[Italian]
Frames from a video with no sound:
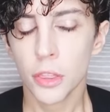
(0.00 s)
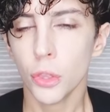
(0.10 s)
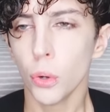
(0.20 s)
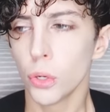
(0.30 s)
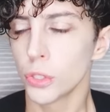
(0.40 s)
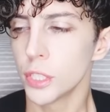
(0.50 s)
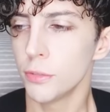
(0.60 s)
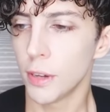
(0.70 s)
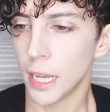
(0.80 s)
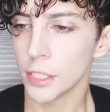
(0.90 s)
non lo si
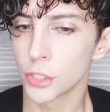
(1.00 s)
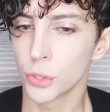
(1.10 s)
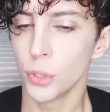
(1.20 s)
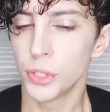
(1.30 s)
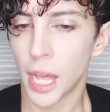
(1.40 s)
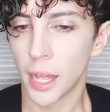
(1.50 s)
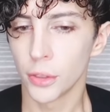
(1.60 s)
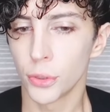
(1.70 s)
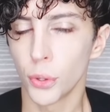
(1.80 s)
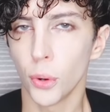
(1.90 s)
fa
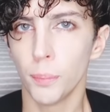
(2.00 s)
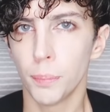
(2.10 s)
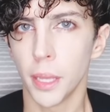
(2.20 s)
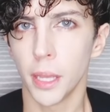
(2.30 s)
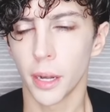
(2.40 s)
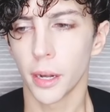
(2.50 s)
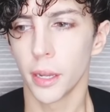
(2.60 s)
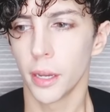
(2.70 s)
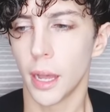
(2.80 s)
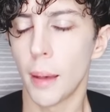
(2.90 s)
soltanto per
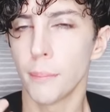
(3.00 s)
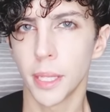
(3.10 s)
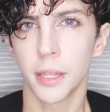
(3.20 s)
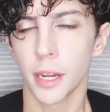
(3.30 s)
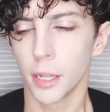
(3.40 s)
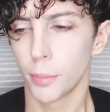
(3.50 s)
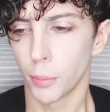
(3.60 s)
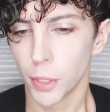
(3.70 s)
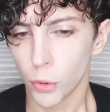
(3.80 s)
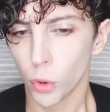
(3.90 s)
eh, ammettere le
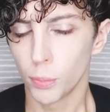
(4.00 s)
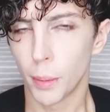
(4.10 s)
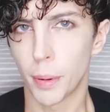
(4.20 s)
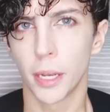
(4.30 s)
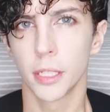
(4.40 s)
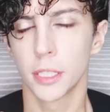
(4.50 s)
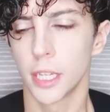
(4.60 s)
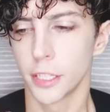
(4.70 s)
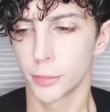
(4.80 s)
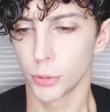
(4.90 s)
proprie colpe e prendersi
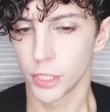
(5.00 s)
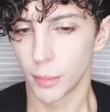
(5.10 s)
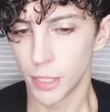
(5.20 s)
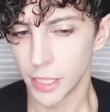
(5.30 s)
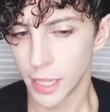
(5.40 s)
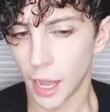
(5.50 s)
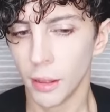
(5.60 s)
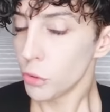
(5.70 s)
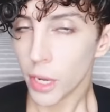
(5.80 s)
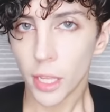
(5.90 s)
la responsabilità.
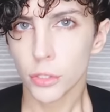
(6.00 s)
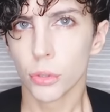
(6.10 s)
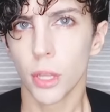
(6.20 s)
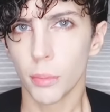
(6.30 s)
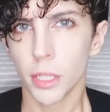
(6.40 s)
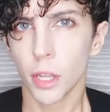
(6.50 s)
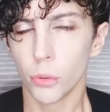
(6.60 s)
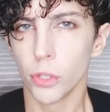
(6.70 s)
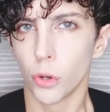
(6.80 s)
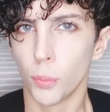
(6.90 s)
Non è assolutamente
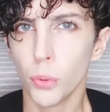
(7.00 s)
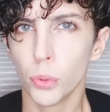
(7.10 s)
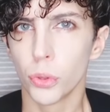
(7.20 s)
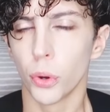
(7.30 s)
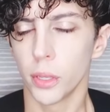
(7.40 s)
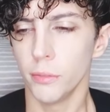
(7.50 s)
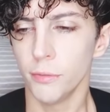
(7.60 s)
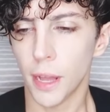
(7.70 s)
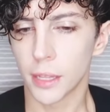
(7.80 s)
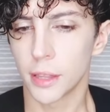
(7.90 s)
l'unico punto,
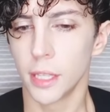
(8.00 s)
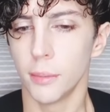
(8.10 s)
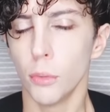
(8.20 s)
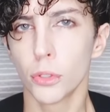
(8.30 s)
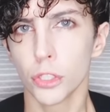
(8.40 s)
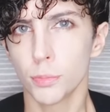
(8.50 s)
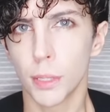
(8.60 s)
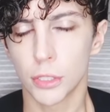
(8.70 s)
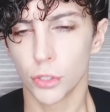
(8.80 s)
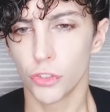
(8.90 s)
infatti molto
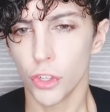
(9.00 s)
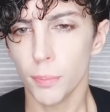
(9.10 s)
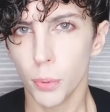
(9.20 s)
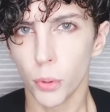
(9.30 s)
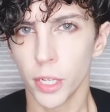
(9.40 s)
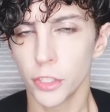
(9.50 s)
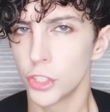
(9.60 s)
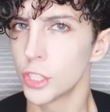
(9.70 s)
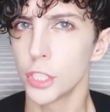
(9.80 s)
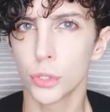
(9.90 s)
spesso in Giappone
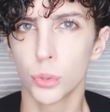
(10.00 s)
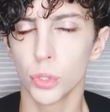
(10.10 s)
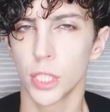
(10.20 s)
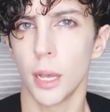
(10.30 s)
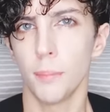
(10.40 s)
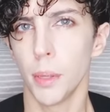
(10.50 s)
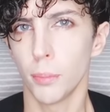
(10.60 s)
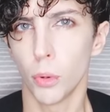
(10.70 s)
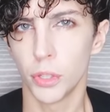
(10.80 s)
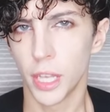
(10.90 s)
ci si scusa
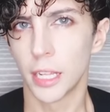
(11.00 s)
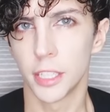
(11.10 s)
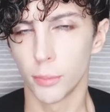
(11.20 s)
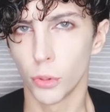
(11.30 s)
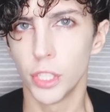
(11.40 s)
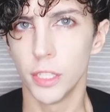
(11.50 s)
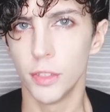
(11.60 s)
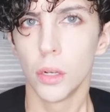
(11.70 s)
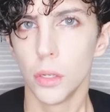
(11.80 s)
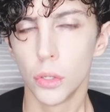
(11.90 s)
per molti altri
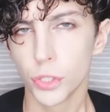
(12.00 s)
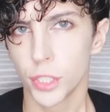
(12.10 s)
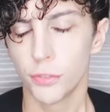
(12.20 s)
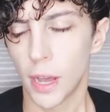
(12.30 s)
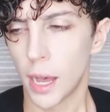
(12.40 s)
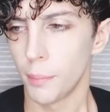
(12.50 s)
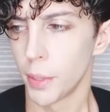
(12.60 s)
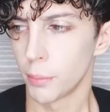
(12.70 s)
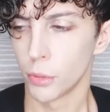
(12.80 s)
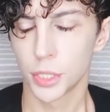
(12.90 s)
motivi. Lo si fa
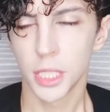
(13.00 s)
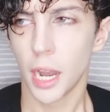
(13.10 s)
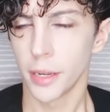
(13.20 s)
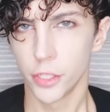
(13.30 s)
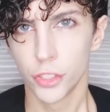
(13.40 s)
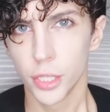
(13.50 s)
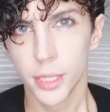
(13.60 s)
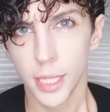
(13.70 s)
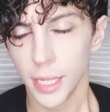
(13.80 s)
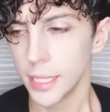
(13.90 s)
per mostrare
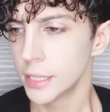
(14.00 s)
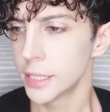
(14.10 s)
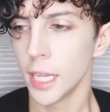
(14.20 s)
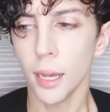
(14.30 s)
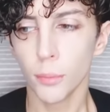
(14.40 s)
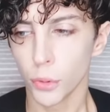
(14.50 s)
gentilezza,